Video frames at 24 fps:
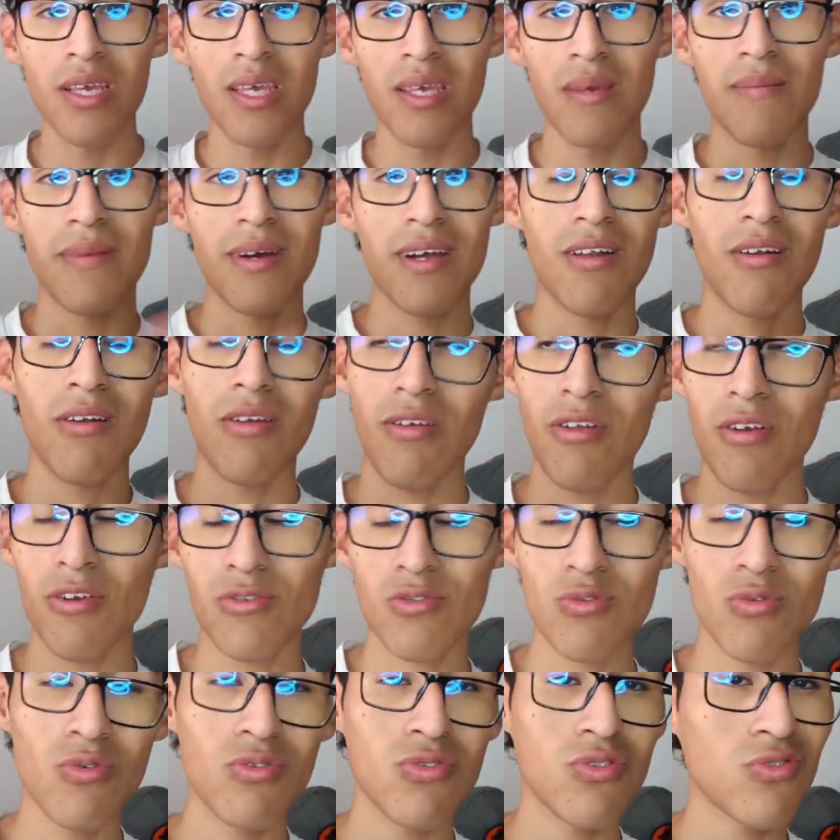Y más lo de
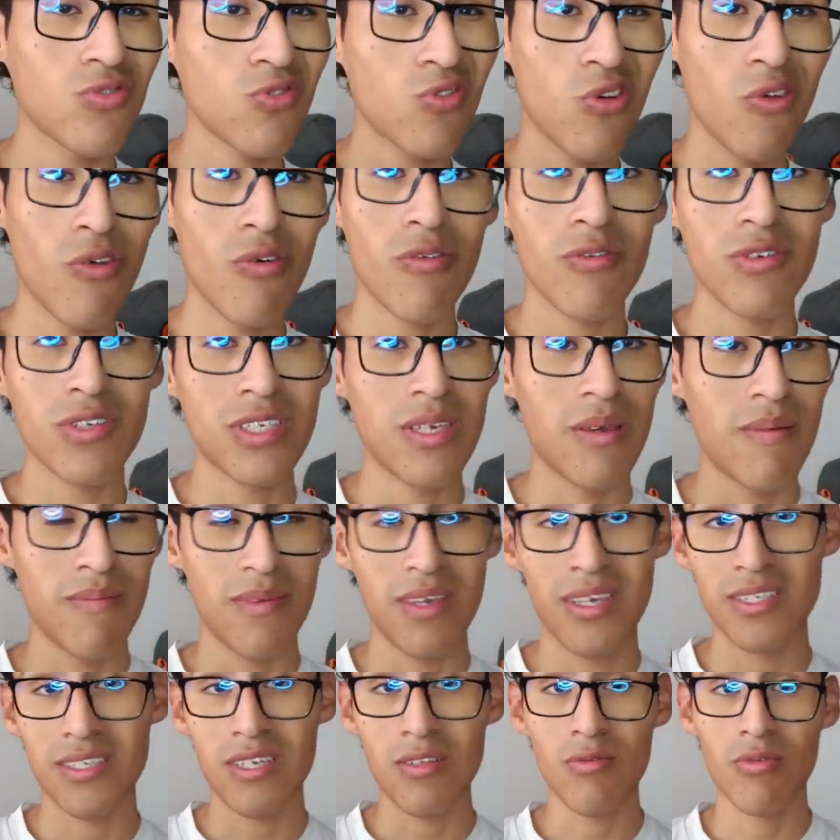los cursos, todo se
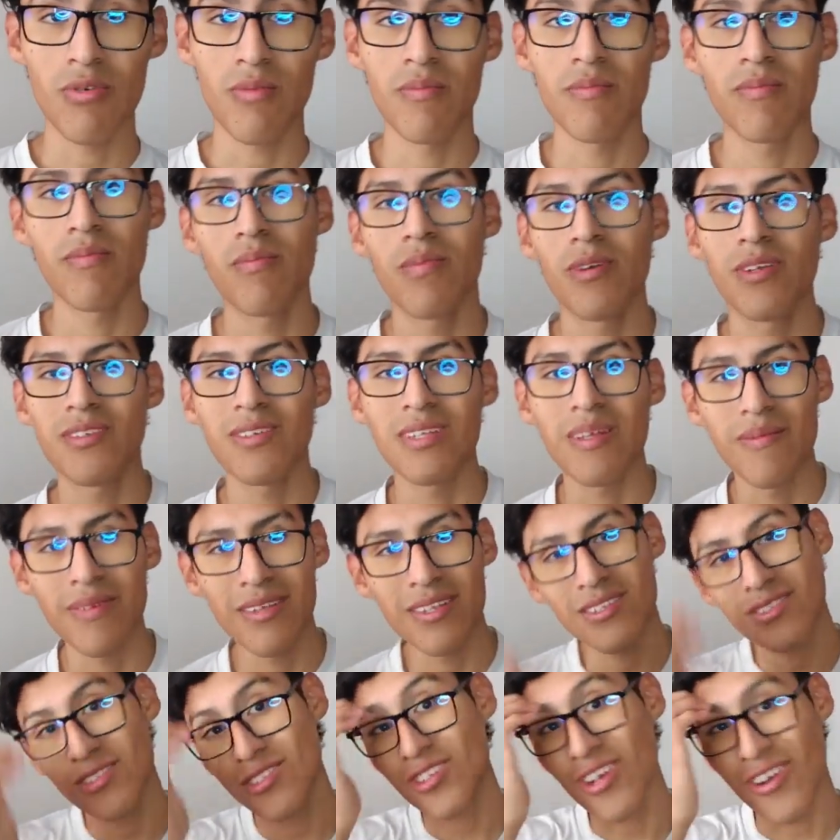me saturó. Por eso
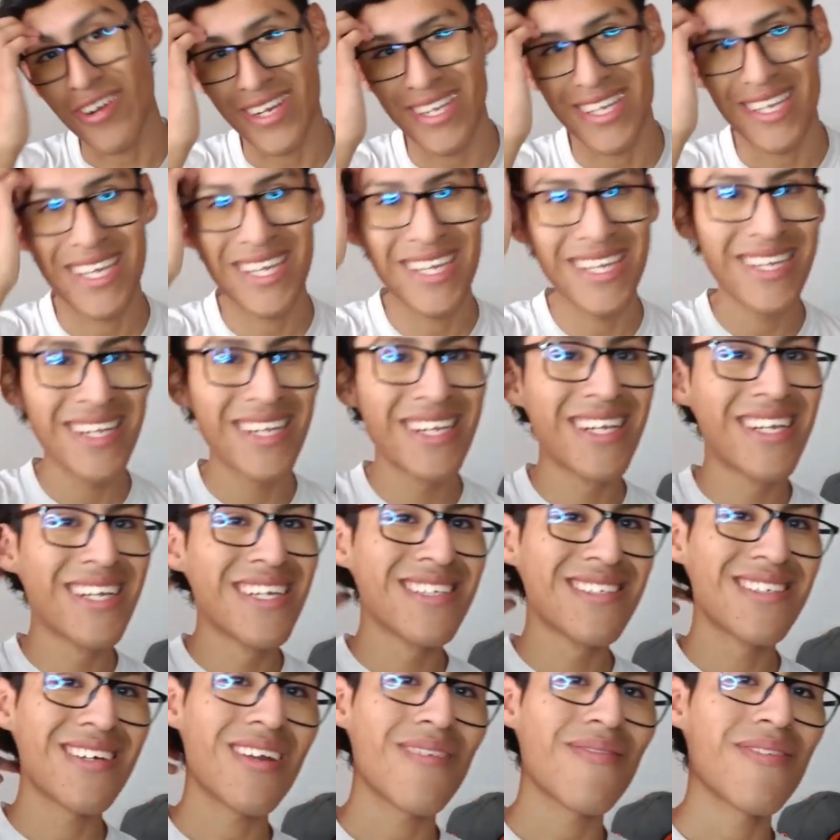también sabe.
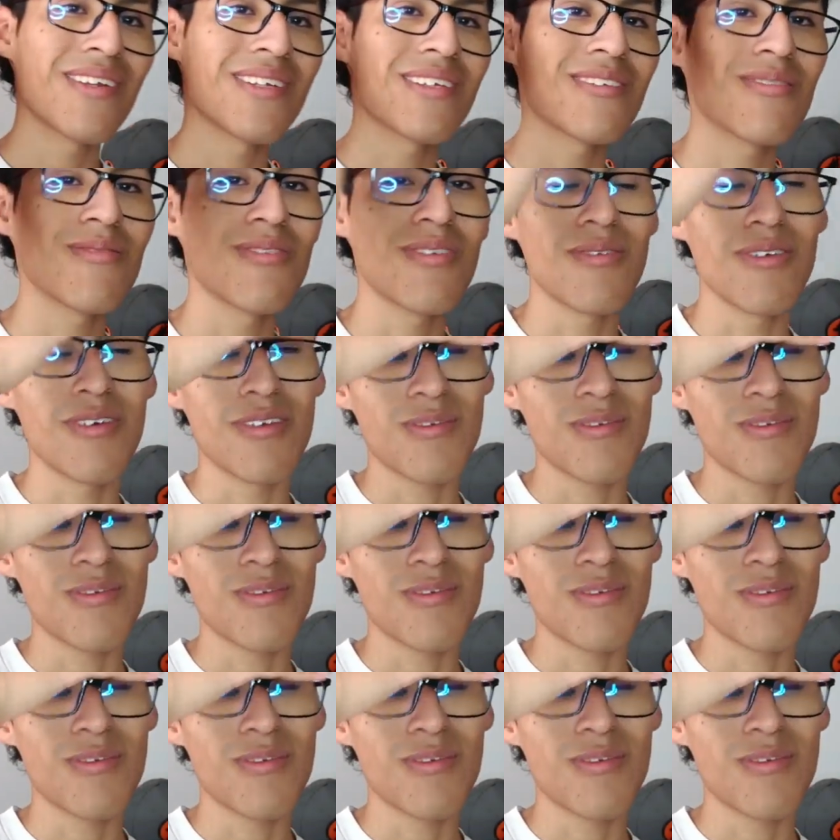Sorry por estar subiendo